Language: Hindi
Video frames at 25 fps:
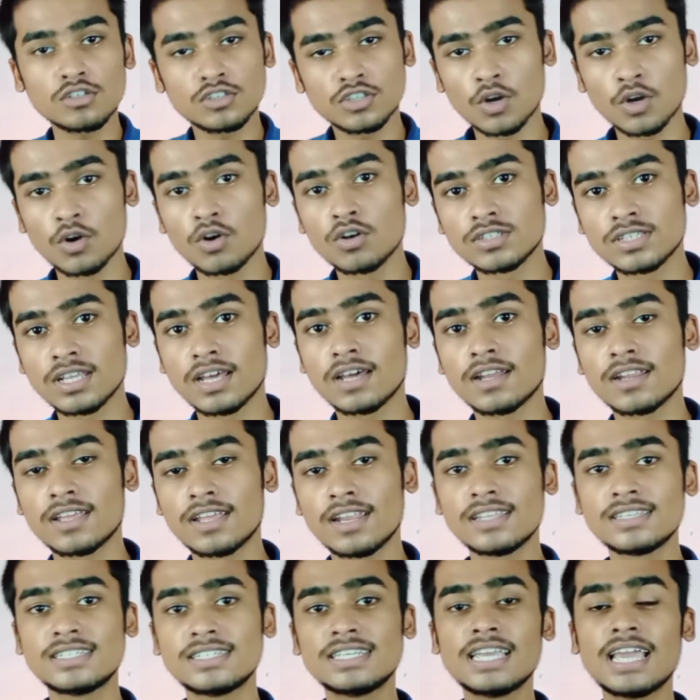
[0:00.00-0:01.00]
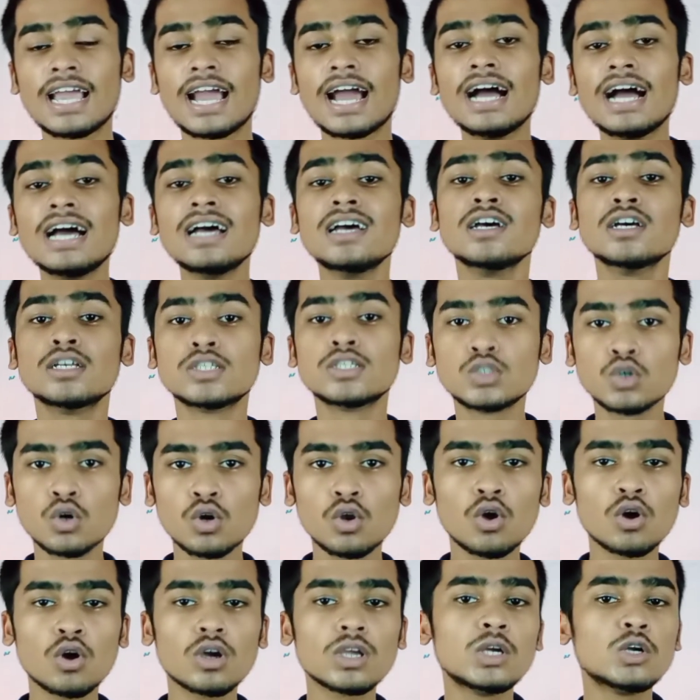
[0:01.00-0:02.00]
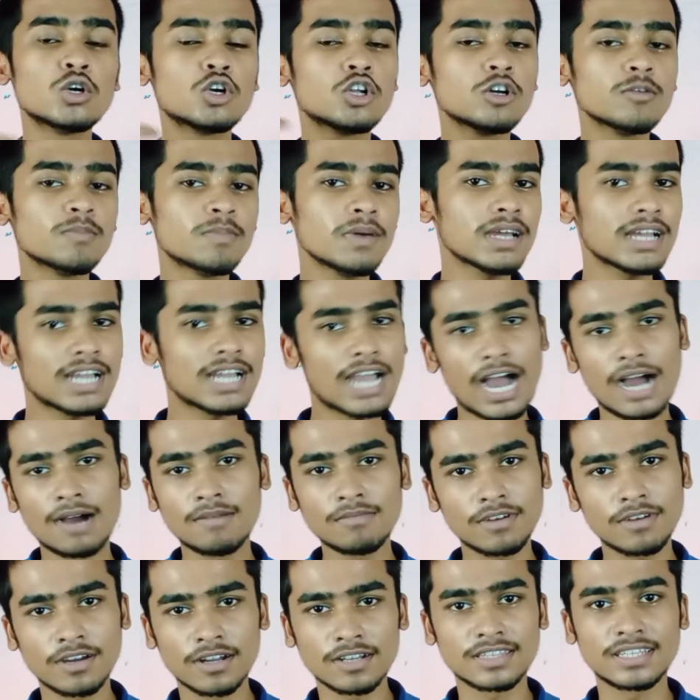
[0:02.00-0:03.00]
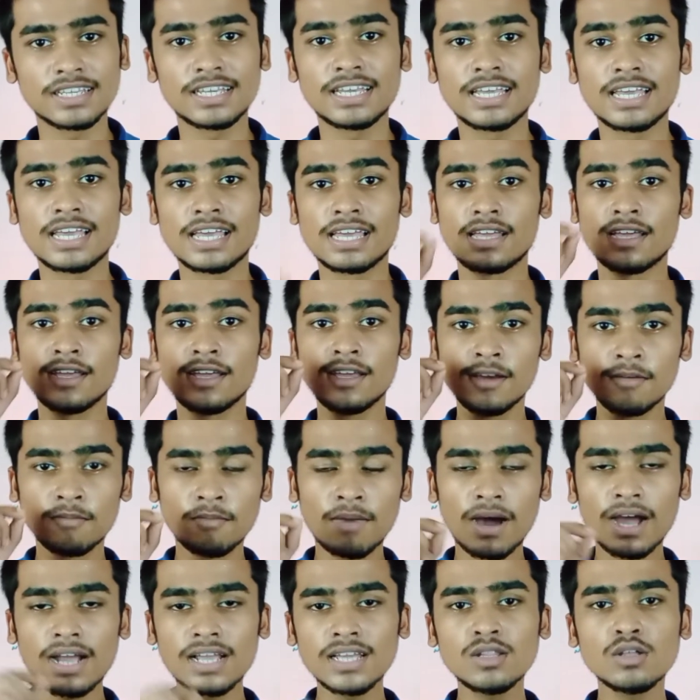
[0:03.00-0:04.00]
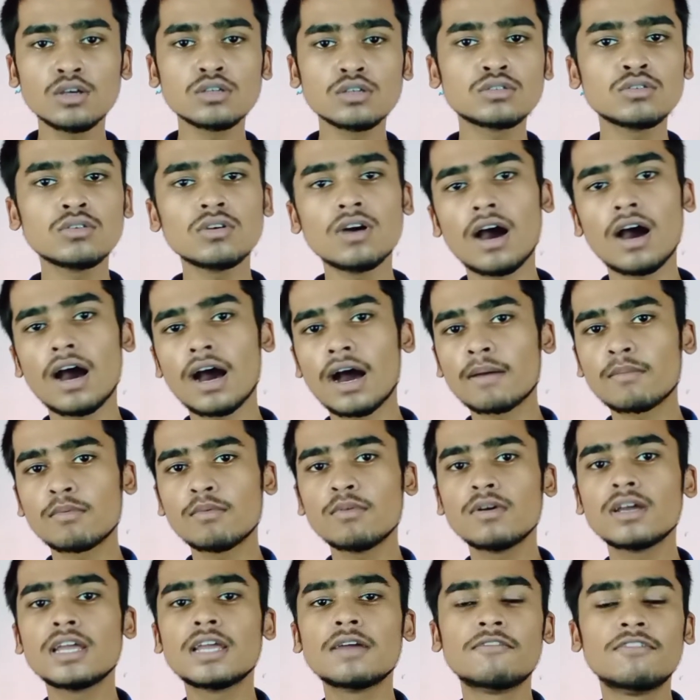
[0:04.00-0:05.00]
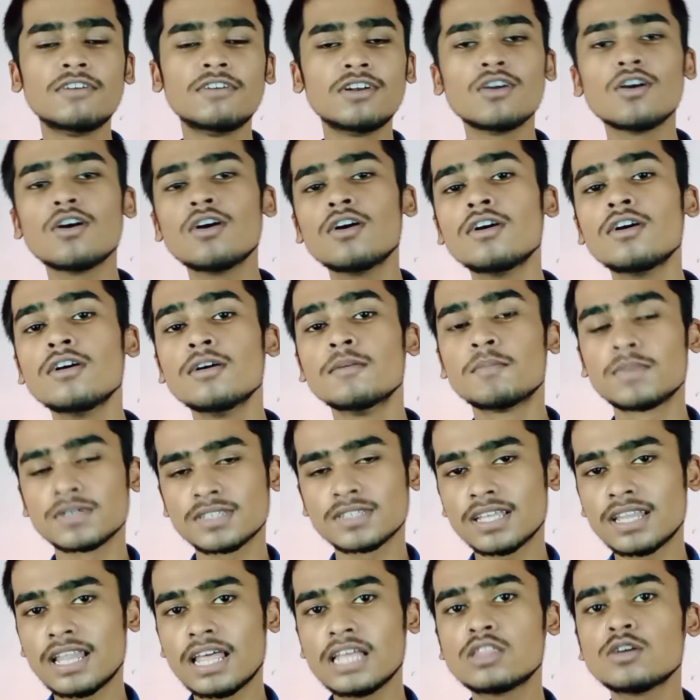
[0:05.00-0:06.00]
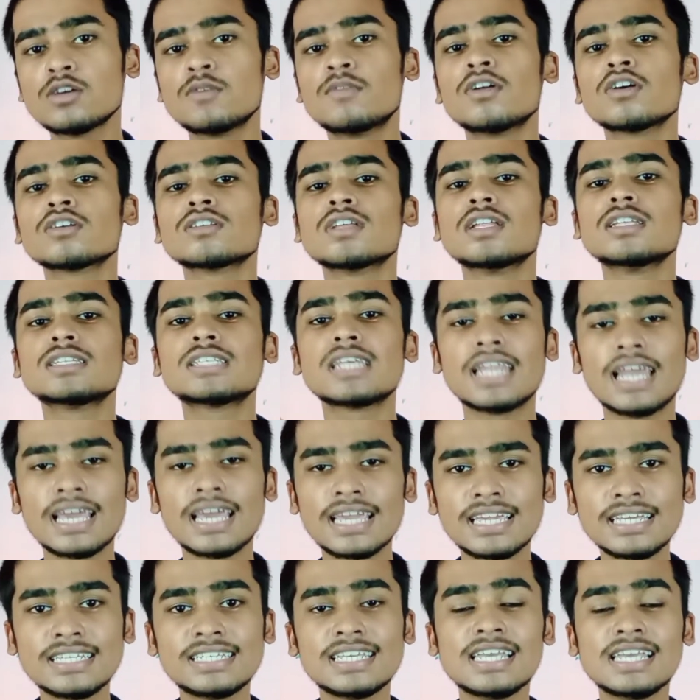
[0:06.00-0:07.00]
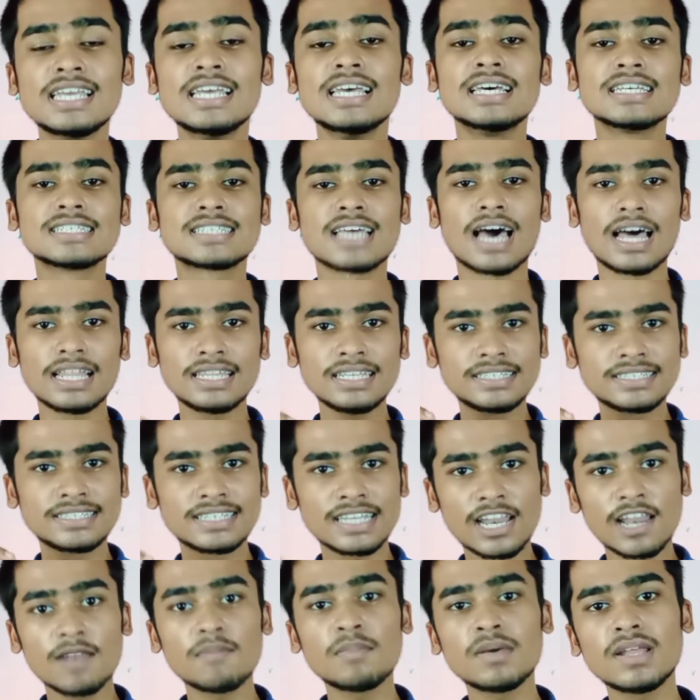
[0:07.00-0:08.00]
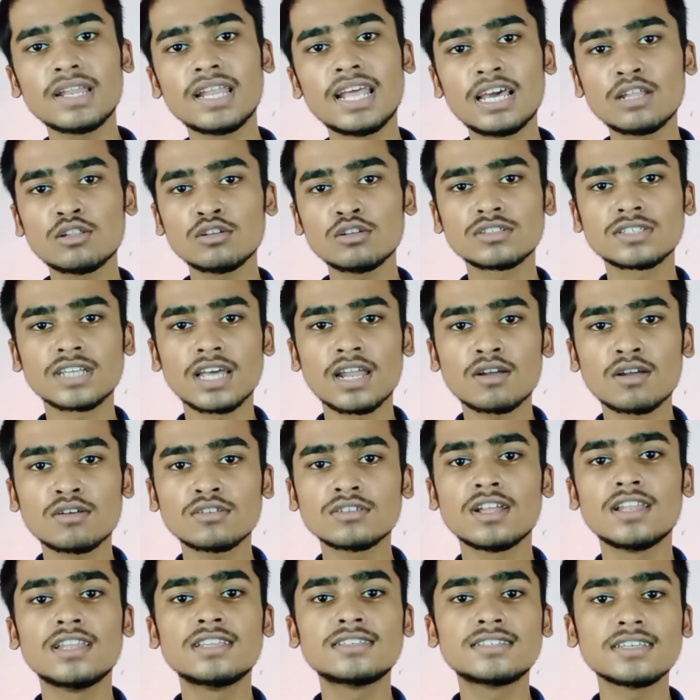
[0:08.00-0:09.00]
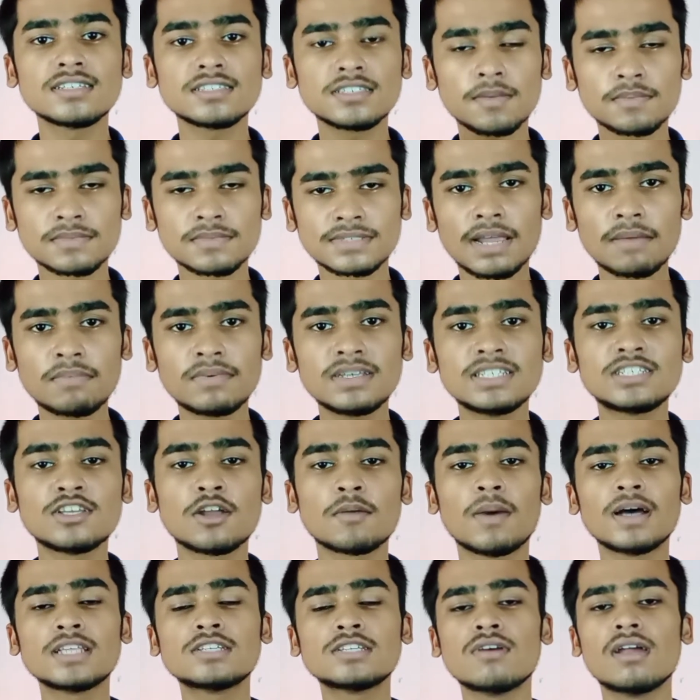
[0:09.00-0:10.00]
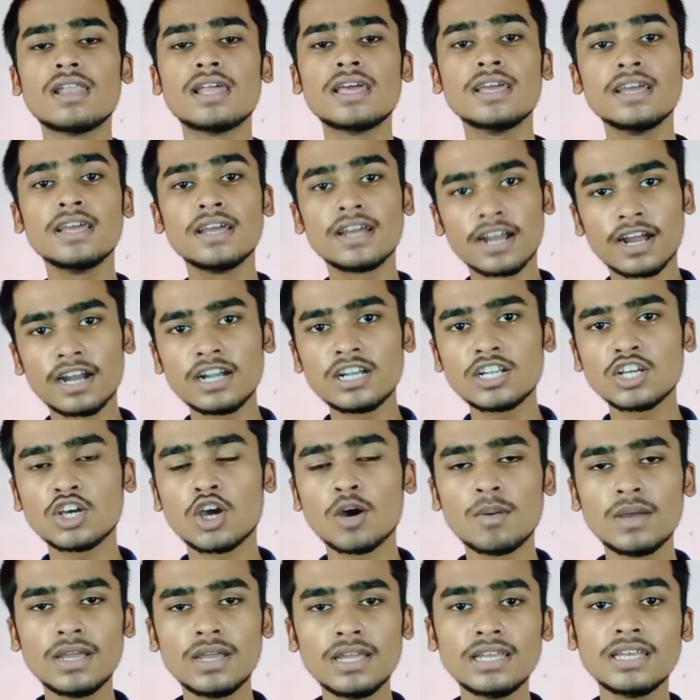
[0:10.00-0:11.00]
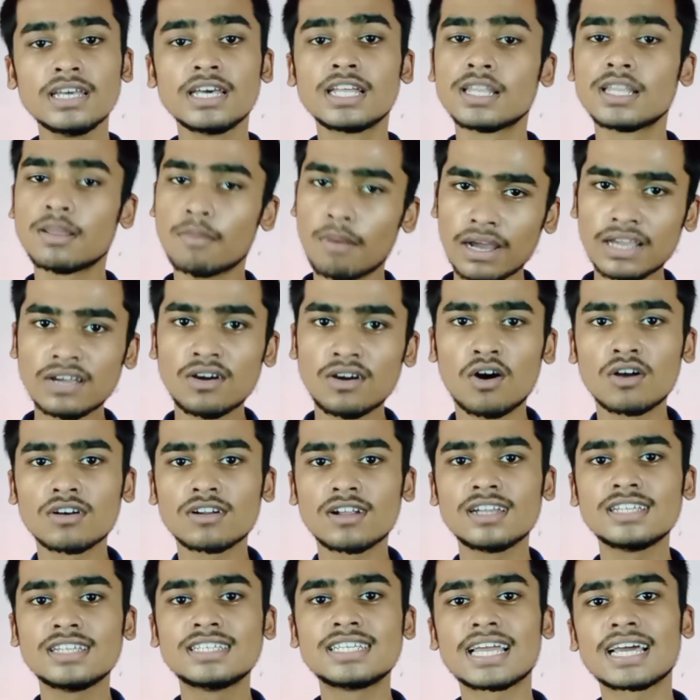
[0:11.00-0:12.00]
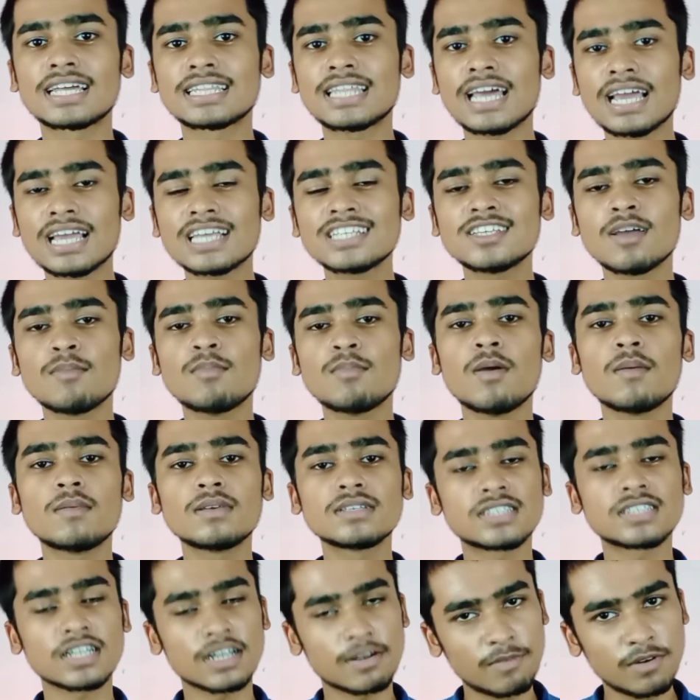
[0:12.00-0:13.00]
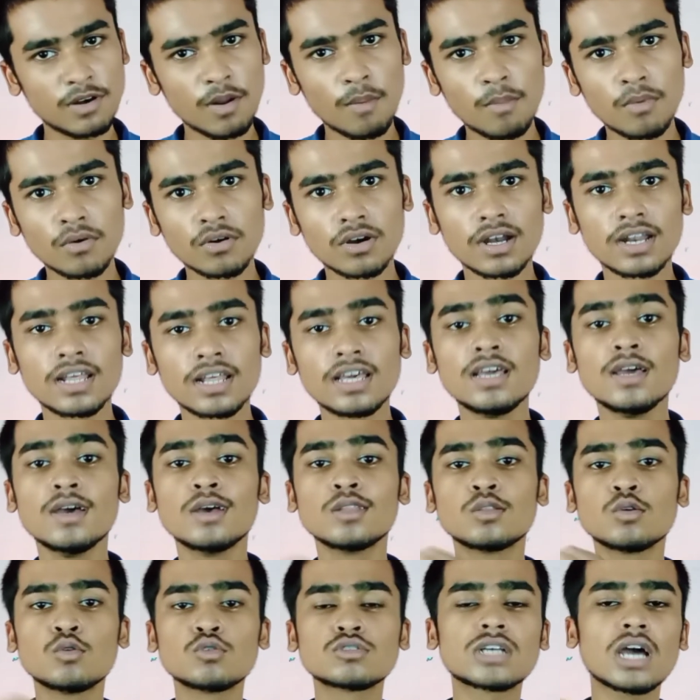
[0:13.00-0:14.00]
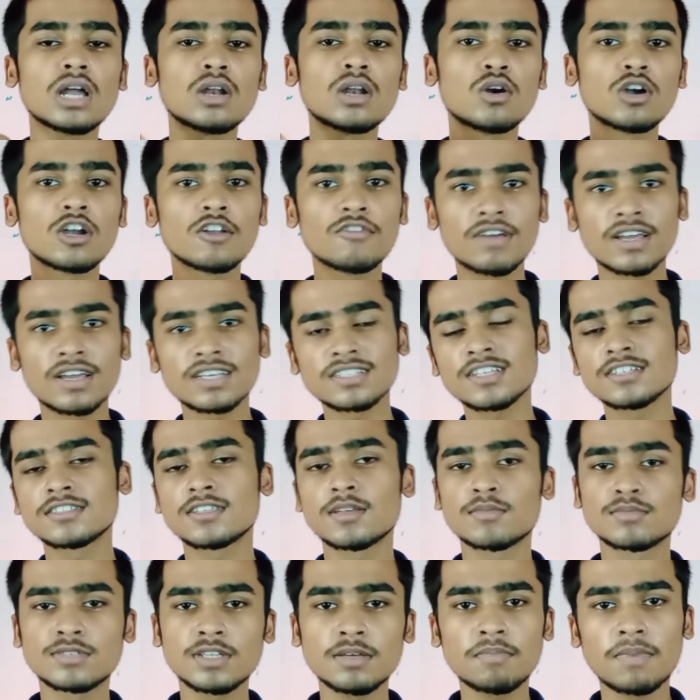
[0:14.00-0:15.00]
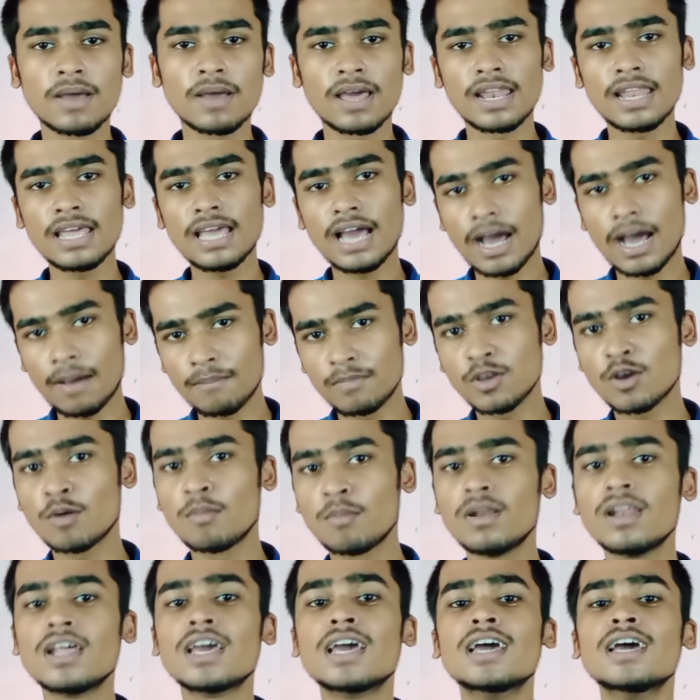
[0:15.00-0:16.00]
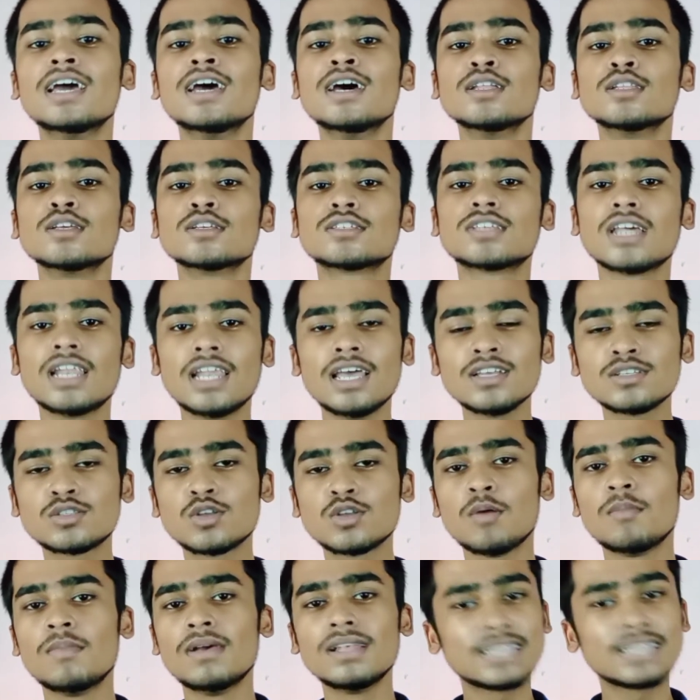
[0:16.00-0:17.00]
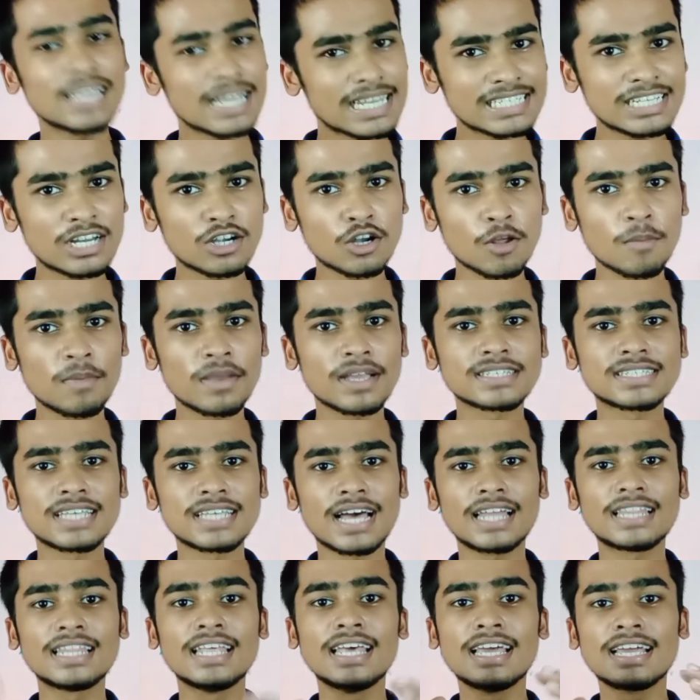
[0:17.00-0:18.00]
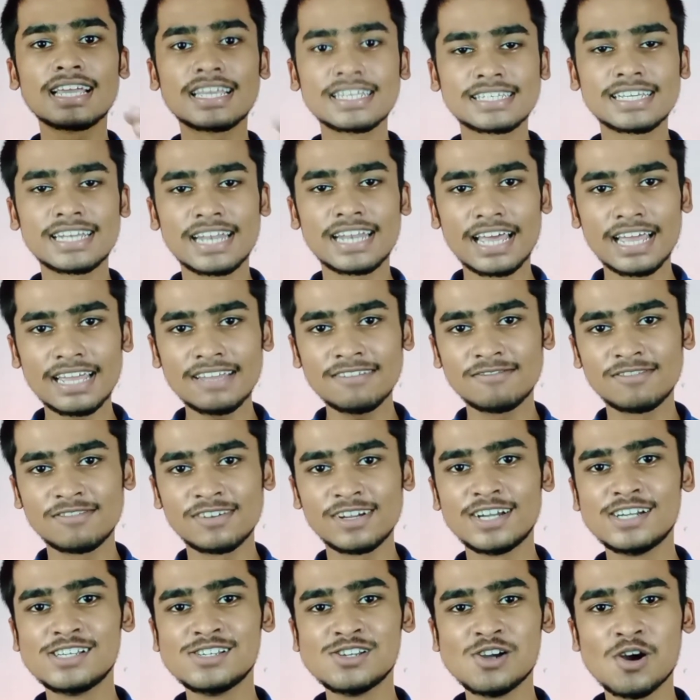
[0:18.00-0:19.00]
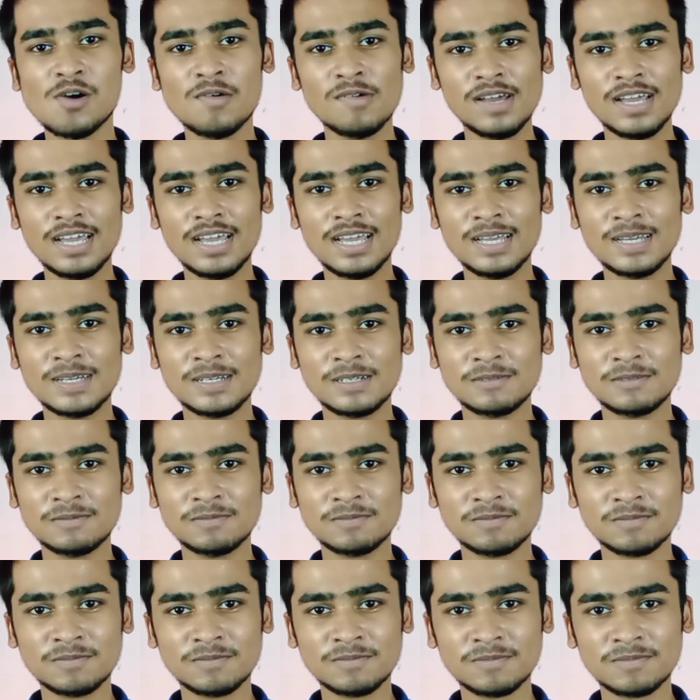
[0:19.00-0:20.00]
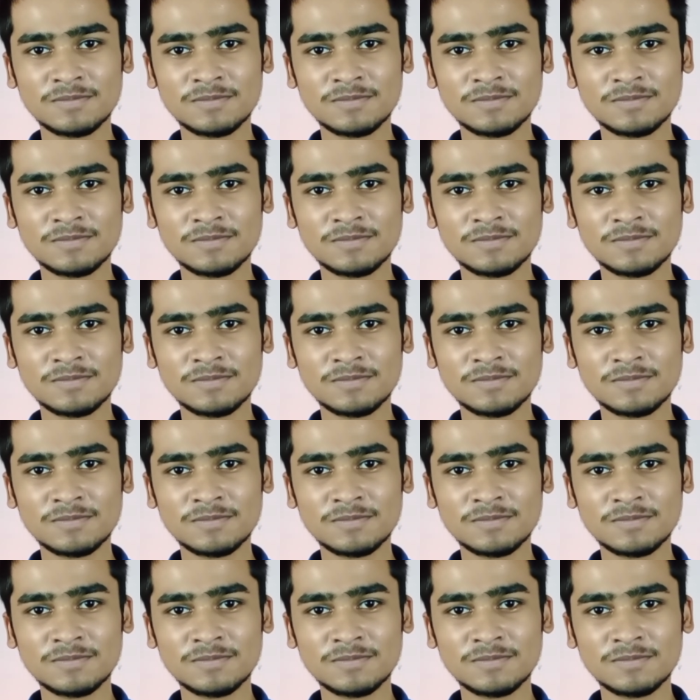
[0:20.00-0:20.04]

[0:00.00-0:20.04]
को ज़रूर शेयर कीजिएगा जो लोग यूट्यूब पे काम करते हैं बाकी दोस्तों आपको ये वीडियो पसंद है तो वीडियो जल्दी से लाइक कीजिए साथ ही चैनल पर नए हैं तो चैनल को जल्दी से सब्सक्राइब कीजिए और बाजू वाले घंटी को भी दबा के ऑन कर लीजिएगा ताकि जब भी हम इस तरह वीडियो अपलोड करें तो उसका नोटिफिकेशन सबसे पहले आप ही को मिले तो चलिए दोस्तों मिलते हैं किसी टॉपिक के साथ किसी नए वीडियो में